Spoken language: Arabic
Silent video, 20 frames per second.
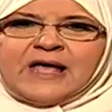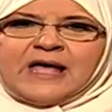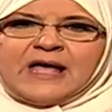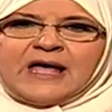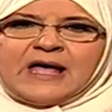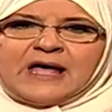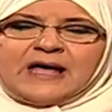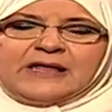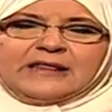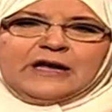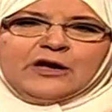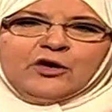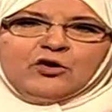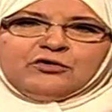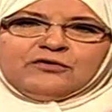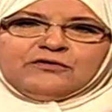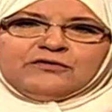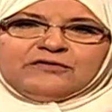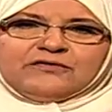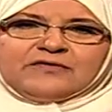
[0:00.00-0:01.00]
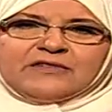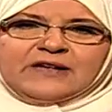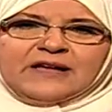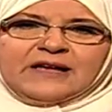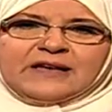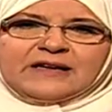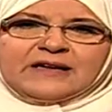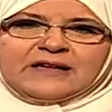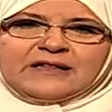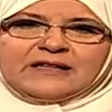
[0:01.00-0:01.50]
هذا العنف
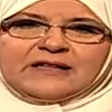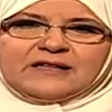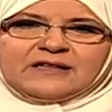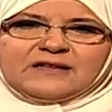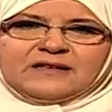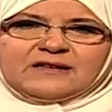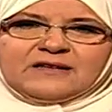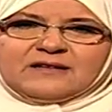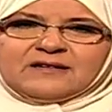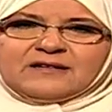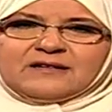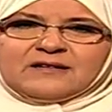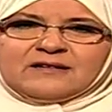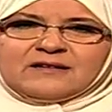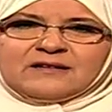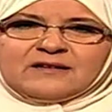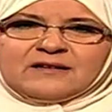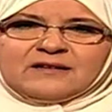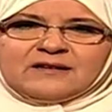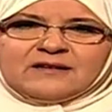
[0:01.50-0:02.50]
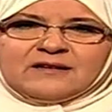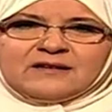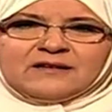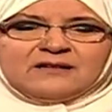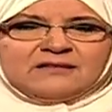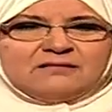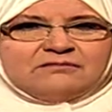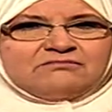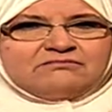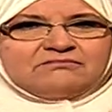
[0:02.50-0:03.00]
الذي آه،
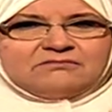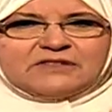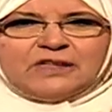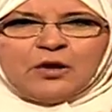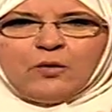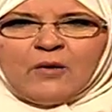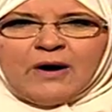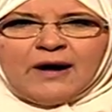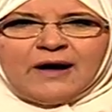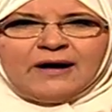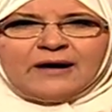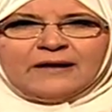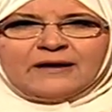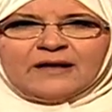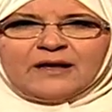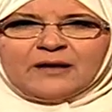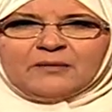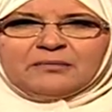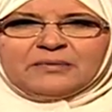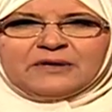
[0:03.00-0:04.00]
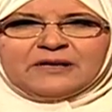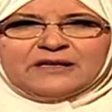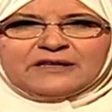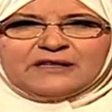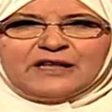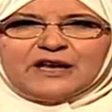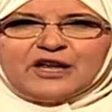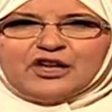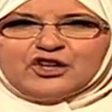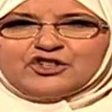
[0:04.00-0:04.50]
توغل
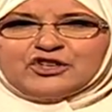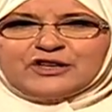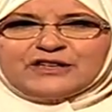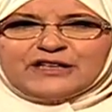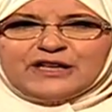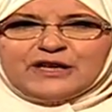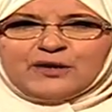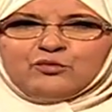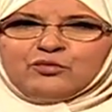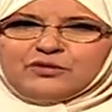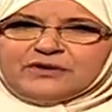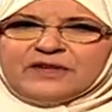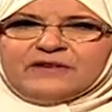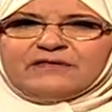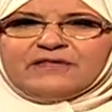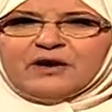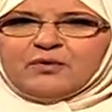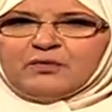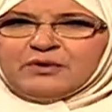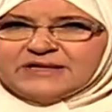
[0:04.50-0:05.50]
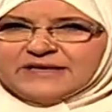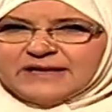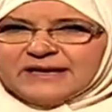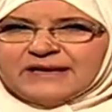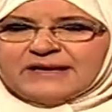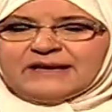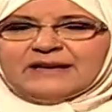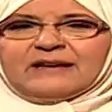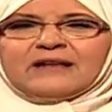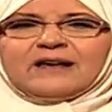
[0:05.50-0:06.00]
بدرجات متفاوته
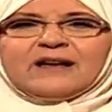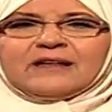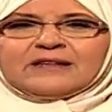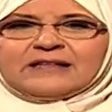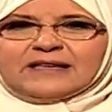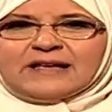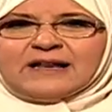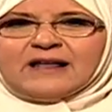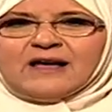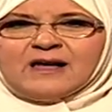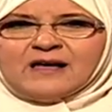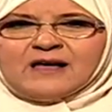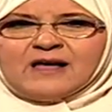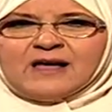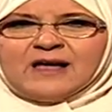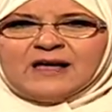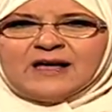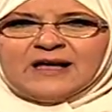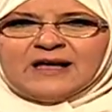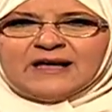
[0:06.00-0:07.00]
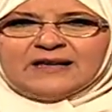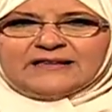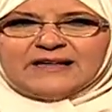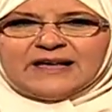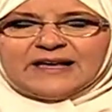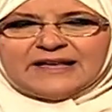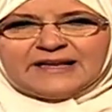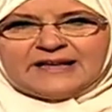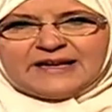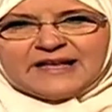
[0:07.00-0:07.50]
لكن خطيره
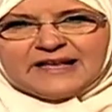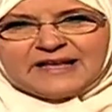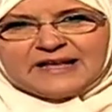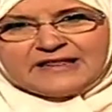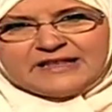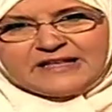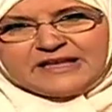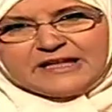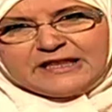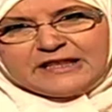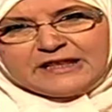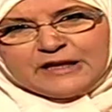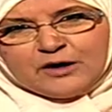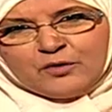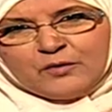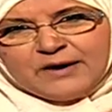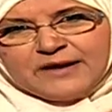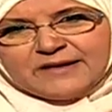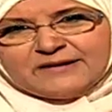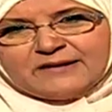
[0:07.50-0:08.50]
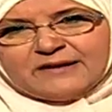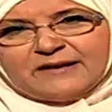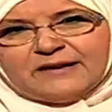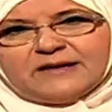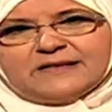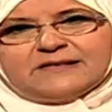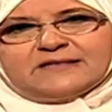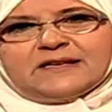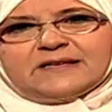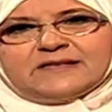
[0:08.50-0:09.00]
داخل هذه النواه
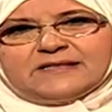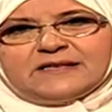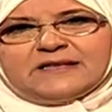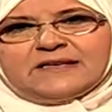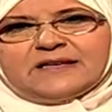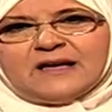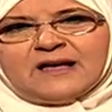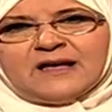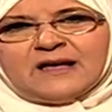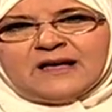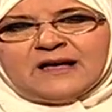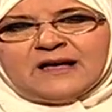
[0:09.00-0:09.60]
الاساسيه